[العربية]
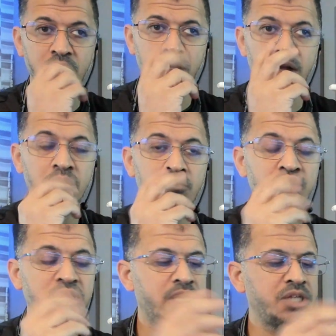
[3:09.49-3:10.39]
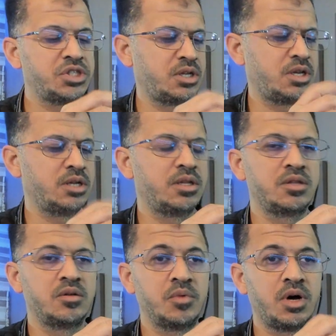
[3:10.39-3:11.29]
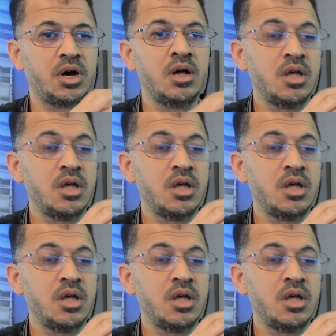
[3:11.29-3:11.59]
الموديليشن اللي انت تبغاه